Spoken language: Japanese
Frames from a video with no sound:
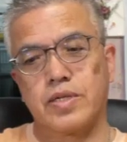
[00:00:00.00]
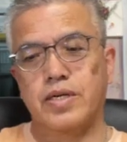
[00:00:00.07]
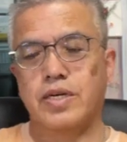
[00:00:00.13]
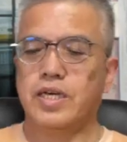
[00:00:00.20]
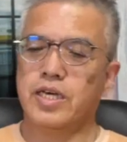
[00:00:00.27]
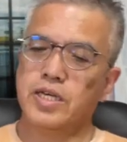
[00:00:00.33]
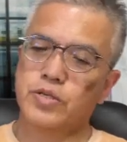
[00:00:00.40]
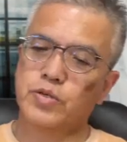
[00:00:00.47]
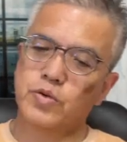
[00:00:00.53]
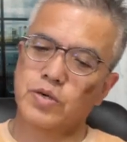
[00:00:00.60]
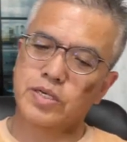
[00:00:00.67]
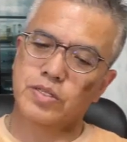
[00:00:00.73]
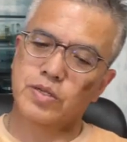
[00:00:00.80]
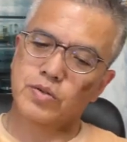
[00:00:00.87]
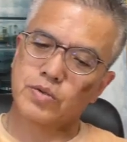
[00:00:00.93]
影響
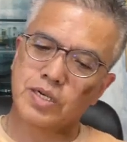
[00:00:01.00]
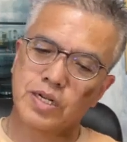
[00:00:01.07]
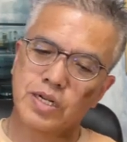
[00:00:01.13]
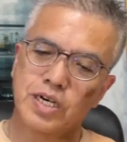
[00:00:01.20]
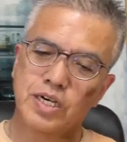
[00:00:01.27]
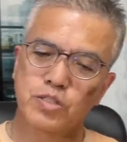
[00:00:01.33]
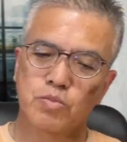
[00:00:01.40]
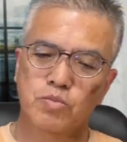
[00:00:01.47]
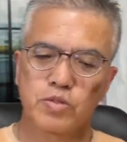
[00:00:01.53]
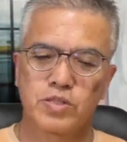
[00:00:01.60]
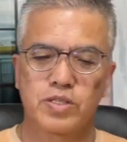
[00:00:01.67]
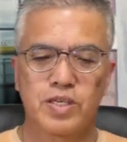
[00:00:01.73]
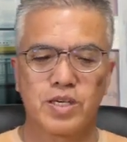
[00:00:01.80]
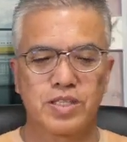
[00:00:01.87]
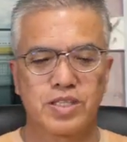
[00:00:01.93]
が出るかなと思っ
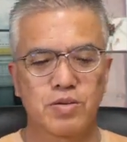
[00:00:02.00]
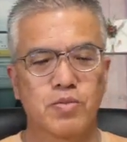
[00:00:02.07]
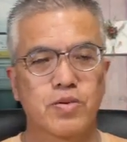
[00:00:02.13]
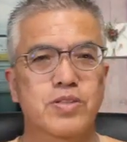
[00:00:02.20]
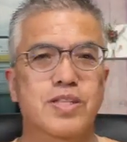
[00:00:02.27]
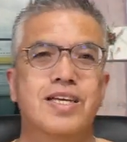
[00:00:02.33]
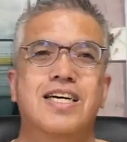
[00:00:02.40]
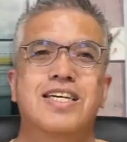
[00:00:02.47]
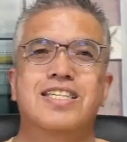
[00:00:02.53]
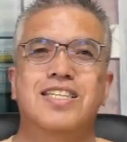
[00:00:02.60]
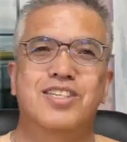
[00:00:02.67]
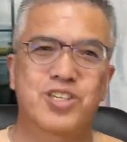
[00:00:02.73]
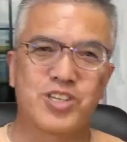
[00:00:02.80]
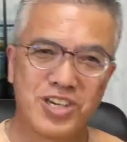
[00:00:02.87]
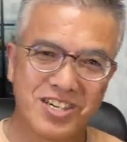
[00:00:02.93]
てやっても出ないんで
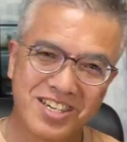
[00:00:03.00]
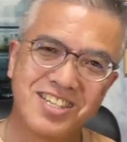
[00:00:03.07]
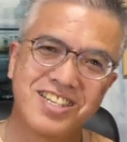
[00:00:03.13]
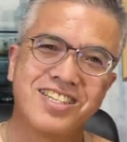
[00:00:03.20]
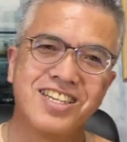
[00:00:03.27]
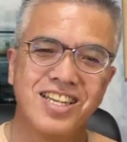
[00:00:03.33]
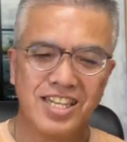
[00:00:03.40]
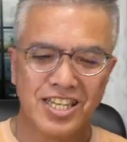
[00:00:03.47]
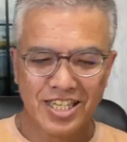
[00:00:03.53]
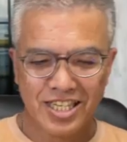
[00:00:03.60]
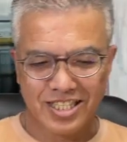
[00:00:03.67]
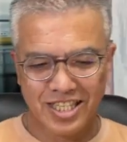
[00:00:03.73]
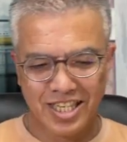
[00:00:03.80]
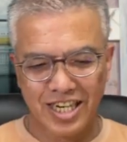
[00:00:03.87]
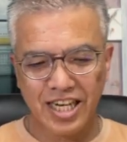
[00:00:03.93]
すよ。
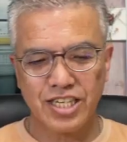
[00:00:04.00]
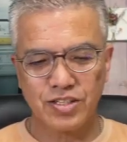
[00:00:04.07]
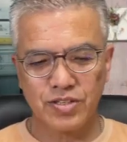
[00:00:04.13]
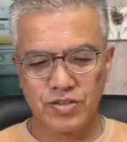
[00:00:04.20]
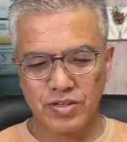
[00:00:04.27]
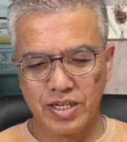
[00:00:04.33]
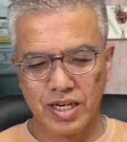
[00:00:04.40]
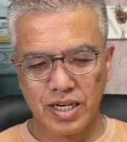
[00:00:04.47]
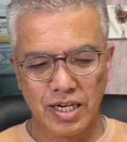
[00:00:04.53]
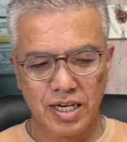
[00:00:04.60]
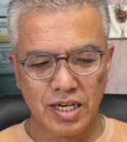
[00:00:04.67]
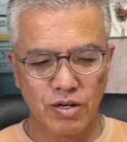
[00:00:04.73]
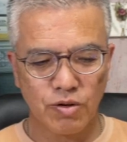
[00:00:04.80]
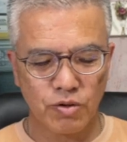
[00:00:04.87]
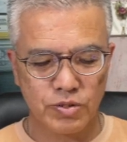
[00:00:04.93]
出ないという
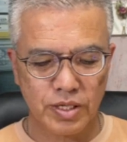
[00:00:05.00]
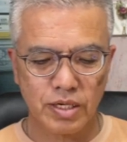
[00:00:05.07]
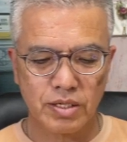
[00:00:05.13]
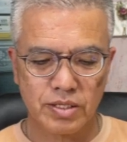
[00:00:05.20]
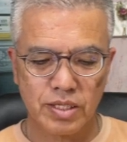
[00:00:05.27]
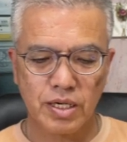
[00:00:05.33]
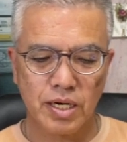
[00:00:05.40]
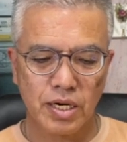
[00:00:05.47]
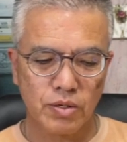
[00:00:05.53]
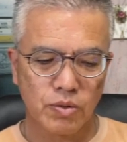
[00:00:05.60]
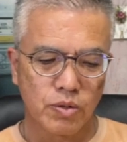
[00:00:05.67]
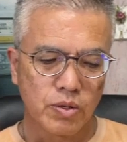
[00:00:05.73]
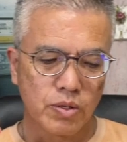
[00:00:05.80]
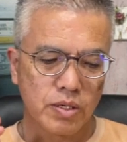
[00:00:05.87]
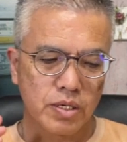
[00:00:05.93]
か、おそらくね
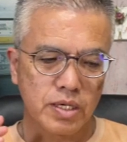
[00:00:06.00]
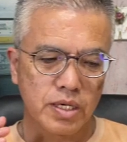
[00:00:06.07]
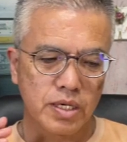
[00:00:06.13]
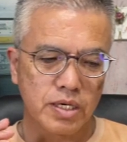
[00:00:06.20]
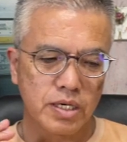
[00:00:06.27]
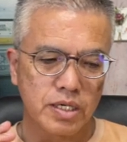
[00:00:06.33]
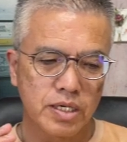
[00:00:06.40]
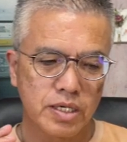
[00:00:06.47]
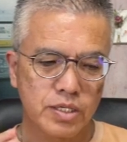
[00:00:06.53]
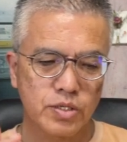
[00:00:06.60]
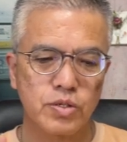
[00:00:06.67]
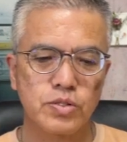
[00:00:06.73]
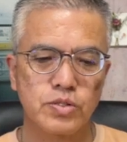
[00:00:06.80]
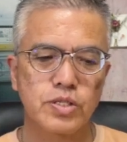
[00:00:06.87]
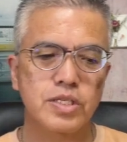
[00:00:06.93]
傷
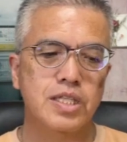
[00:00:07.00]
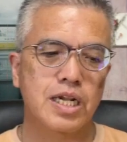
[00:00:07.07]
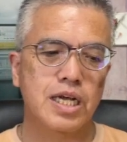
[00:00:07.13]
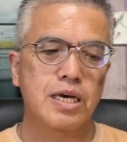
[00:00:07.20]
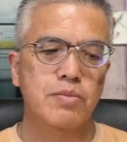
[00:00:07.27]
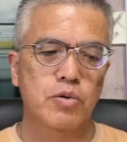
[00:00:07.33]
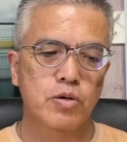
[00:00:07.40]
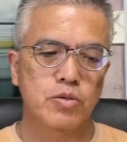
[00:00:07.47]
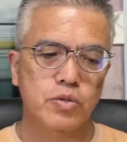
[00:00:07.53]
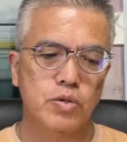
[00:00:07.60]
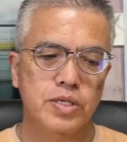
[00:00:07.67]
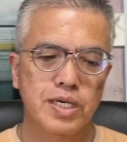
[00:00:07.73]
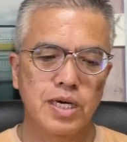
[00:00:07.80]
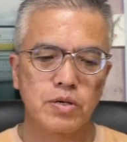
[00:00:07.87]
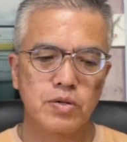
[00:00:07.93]
のついてないものと
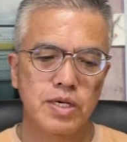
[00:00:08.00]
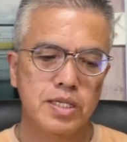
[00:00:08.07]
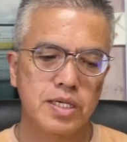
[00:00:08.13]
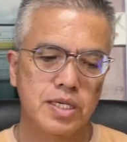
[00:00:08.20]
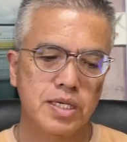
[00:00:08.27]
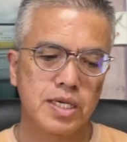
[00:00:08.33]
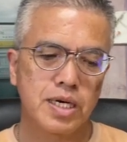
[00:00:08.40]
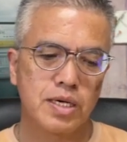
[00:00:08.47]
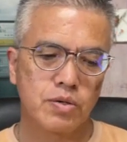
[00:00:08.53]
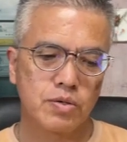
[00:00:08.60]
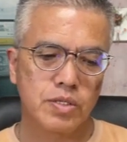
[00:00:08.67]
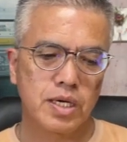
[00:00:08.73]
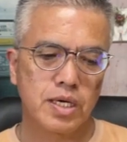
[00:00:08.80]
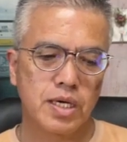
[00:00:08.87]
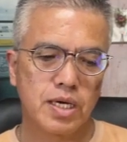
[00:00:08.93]
比較ができないの
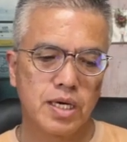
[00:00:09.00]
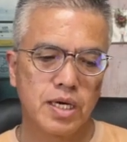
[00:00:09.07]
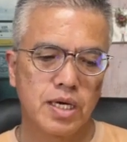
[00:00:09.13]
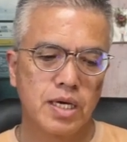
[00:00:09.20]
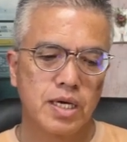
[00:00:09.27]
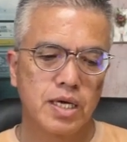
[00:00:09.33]
で、